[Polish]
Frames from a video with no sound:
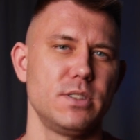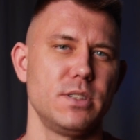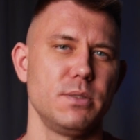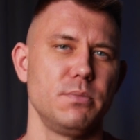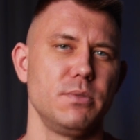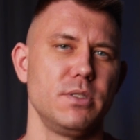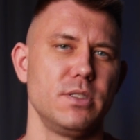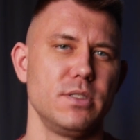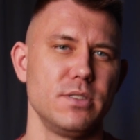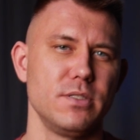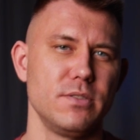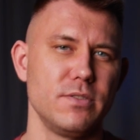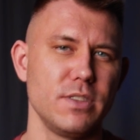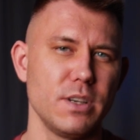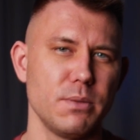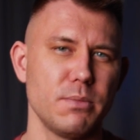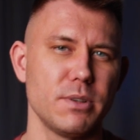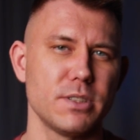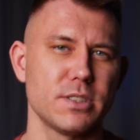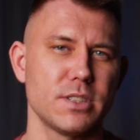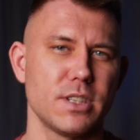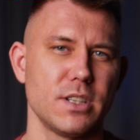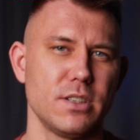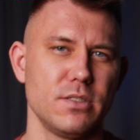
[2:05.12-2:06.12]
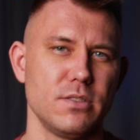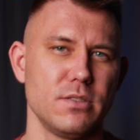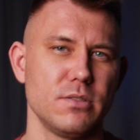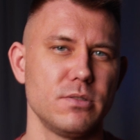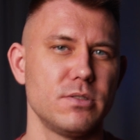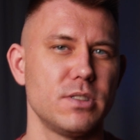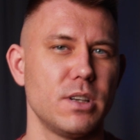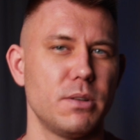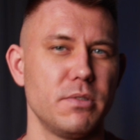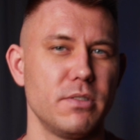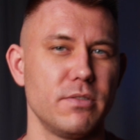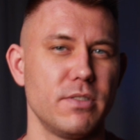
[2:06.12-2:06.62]
tymi dwiema
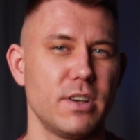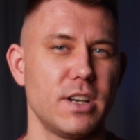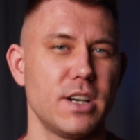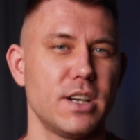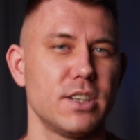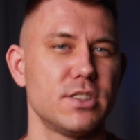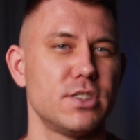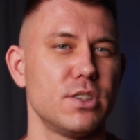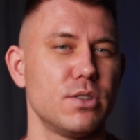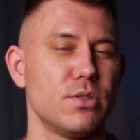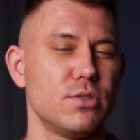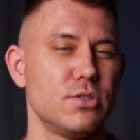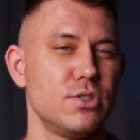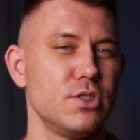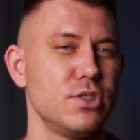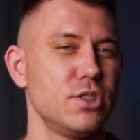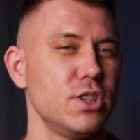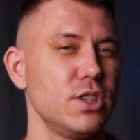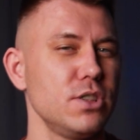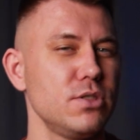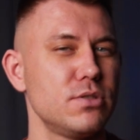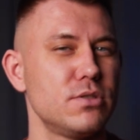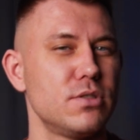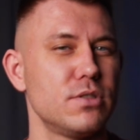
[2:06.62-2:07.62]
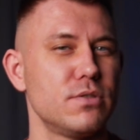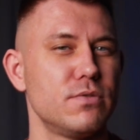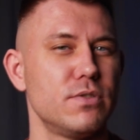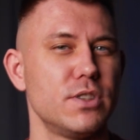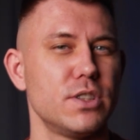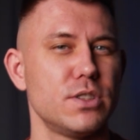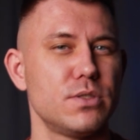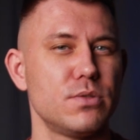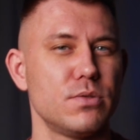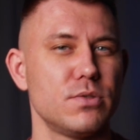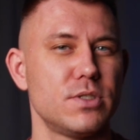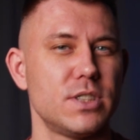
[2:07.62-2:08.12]
skrajnościami waha się od 10 do
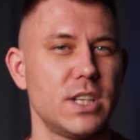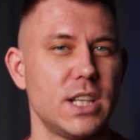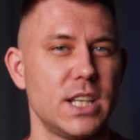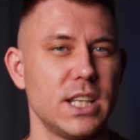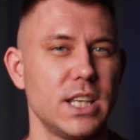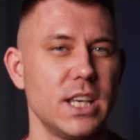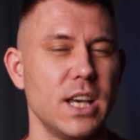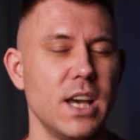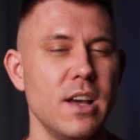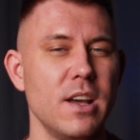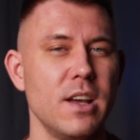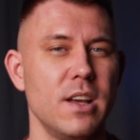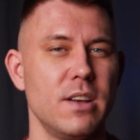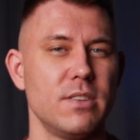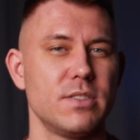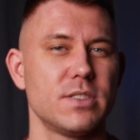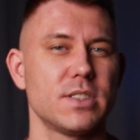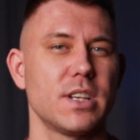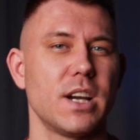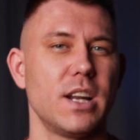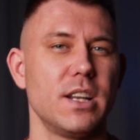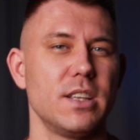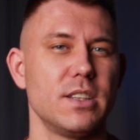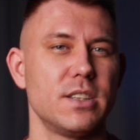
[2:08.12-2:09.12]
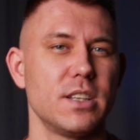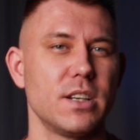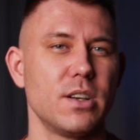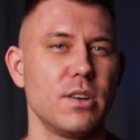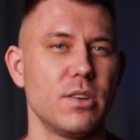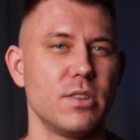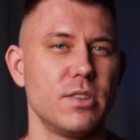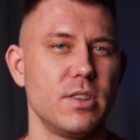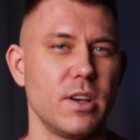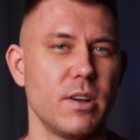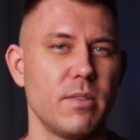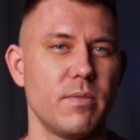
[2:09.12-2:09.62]
20 serii w skali
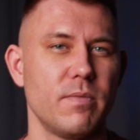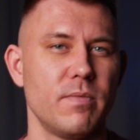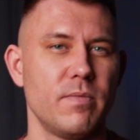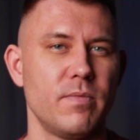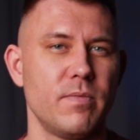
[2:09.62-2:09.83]
tygodnia.